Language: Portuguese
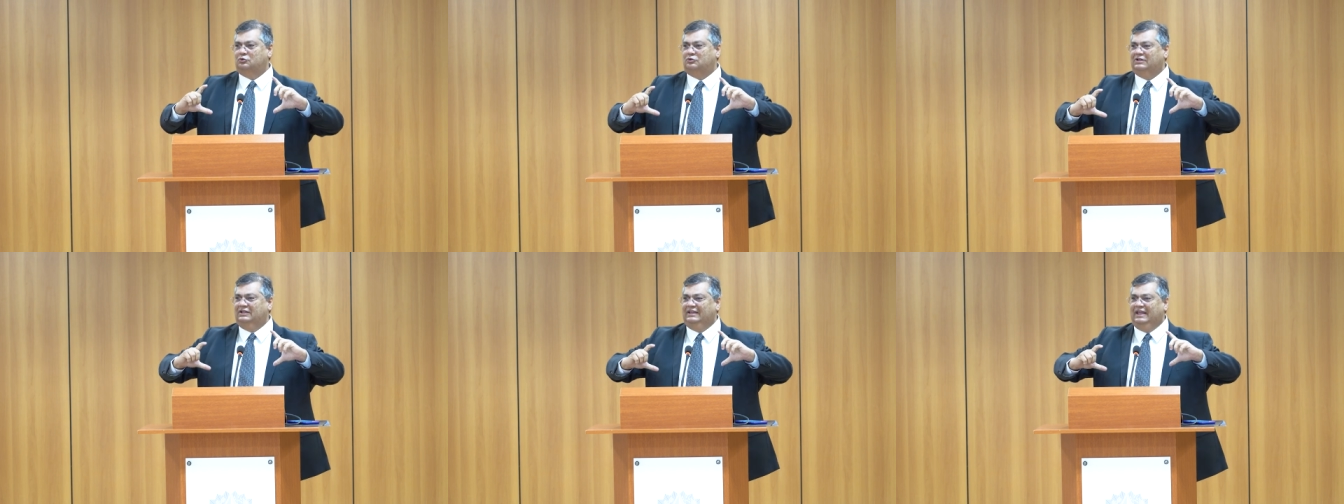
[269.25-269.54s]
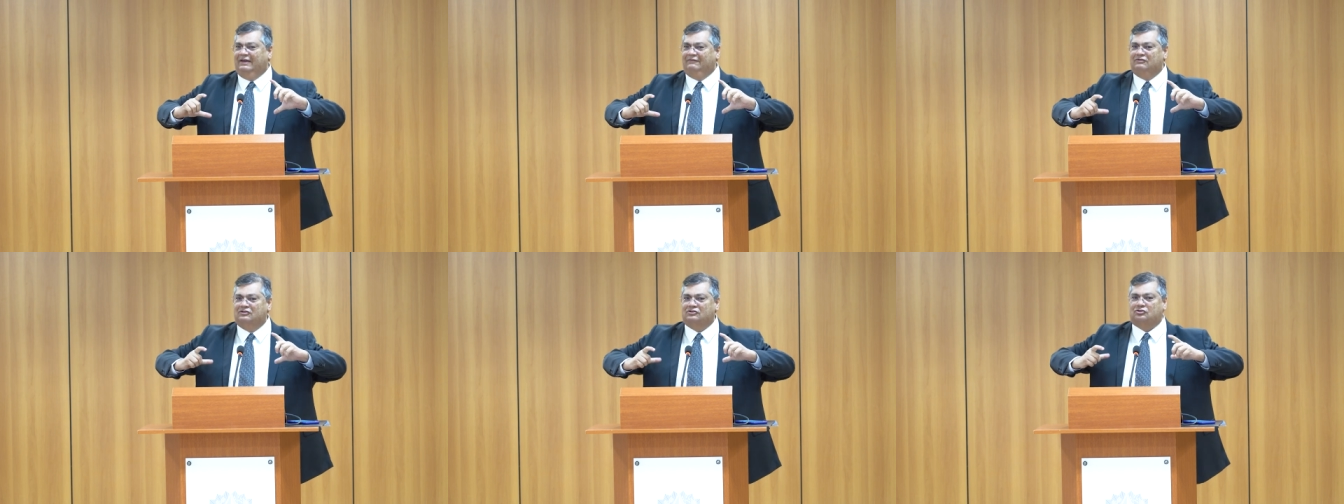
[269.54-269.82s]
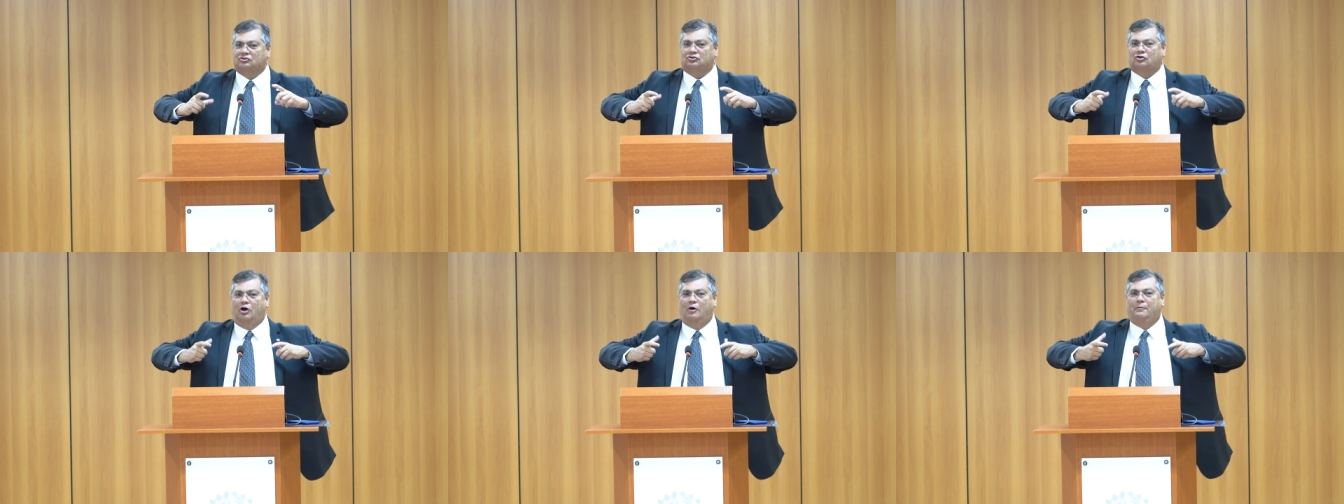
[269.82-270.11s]
o que deve
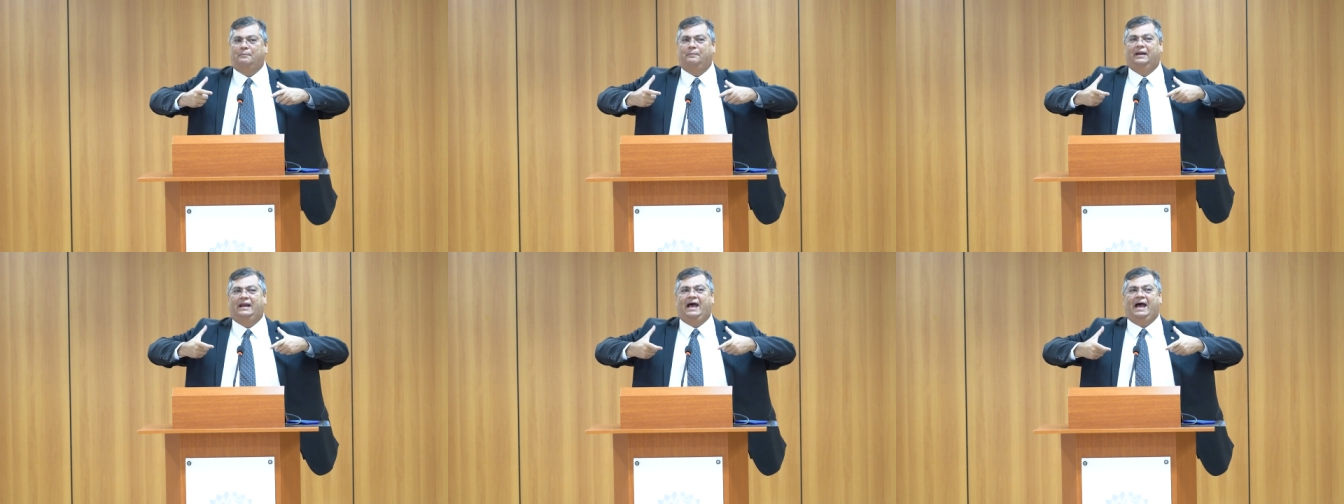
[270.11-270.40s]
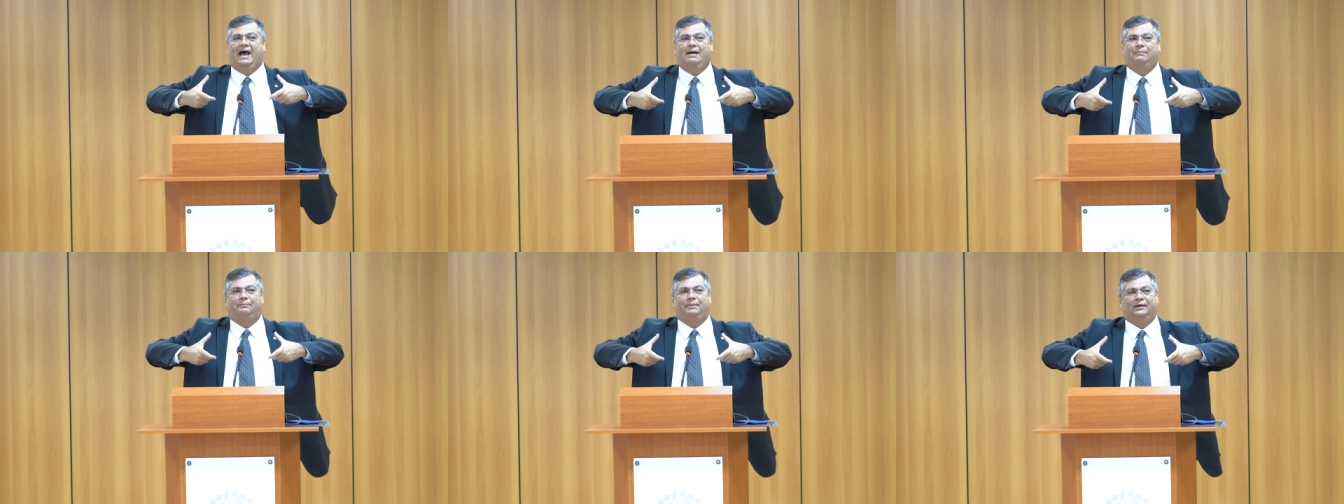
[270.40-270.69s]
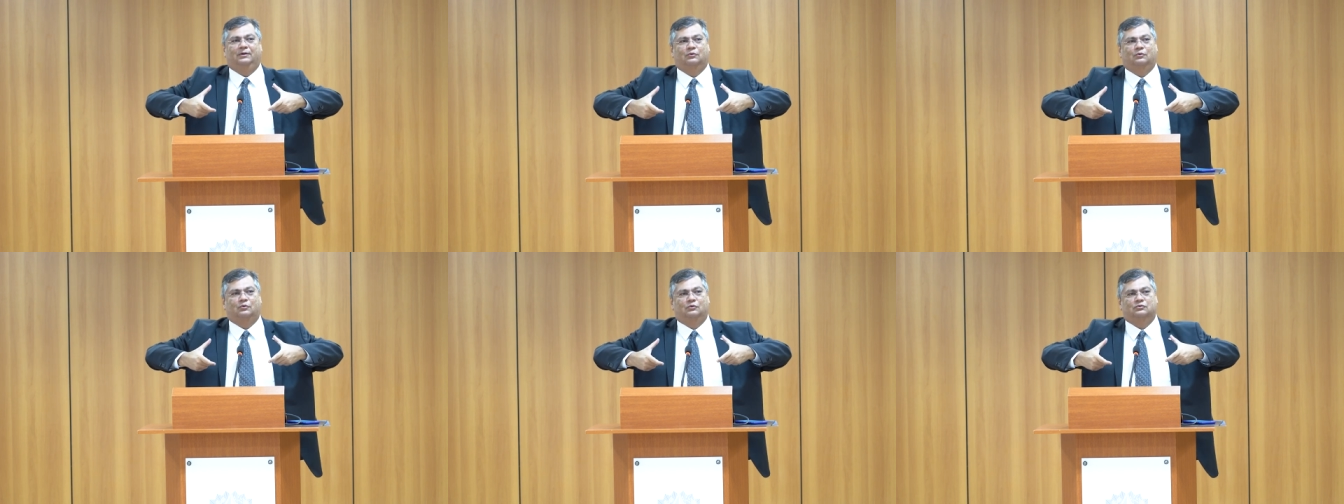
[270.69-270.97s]
sobrar
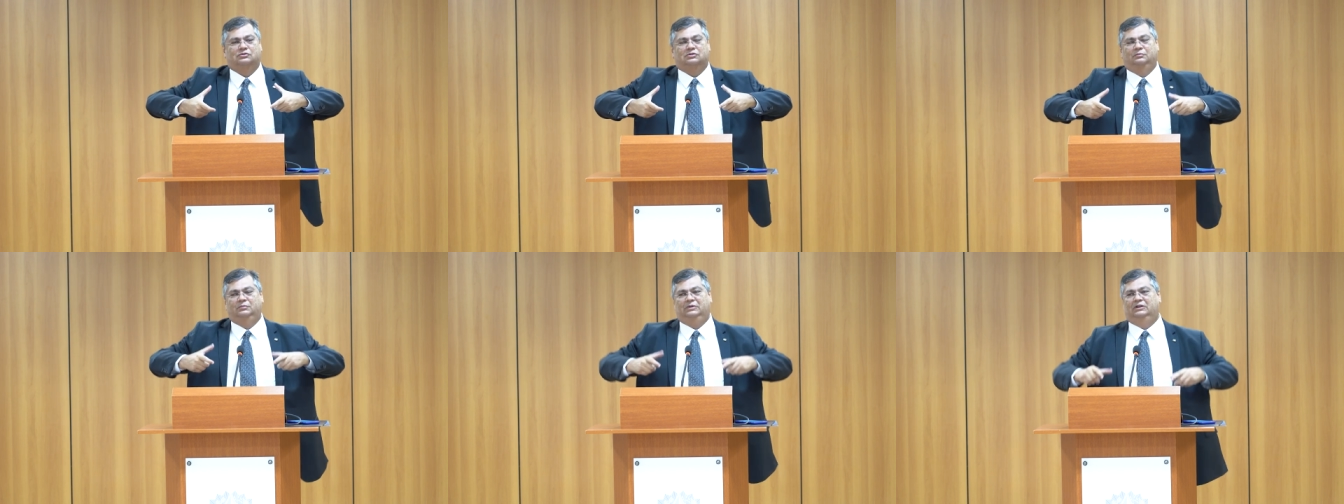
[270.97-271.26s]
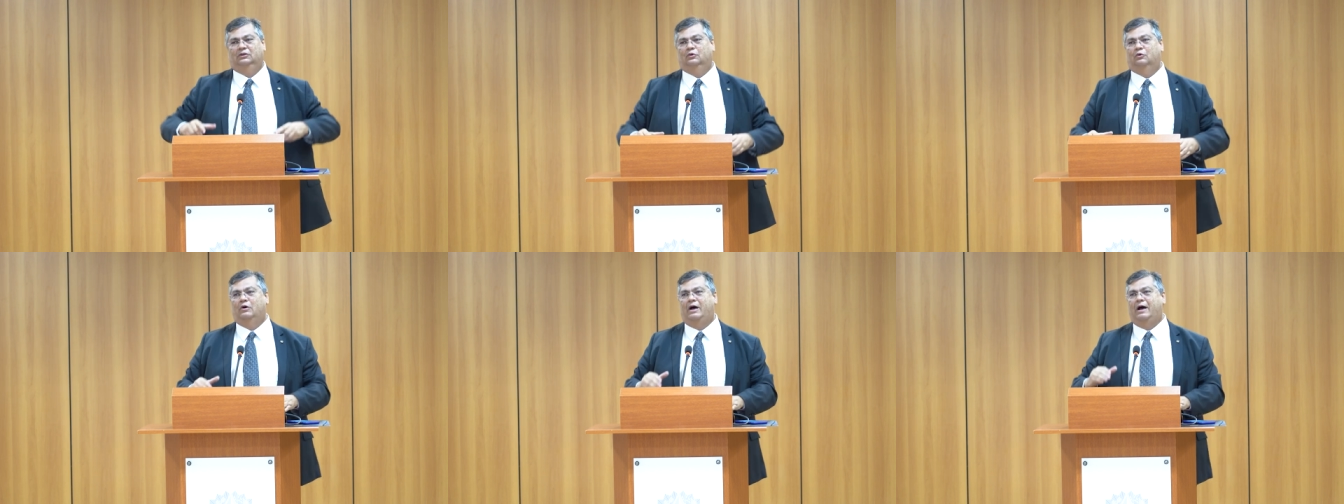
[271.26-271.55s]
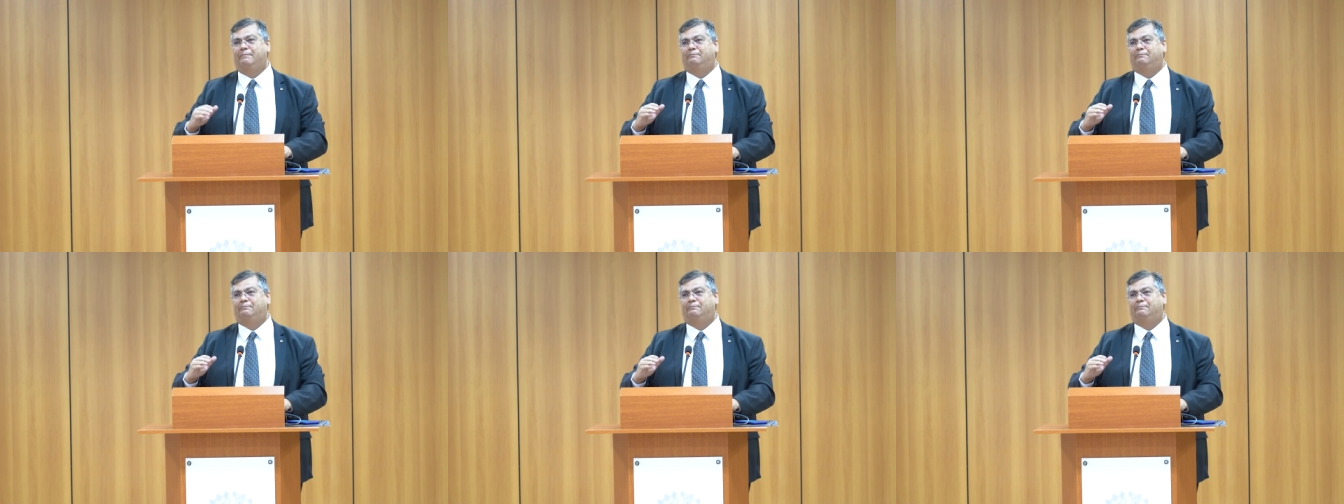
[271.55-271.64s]
para o consumidor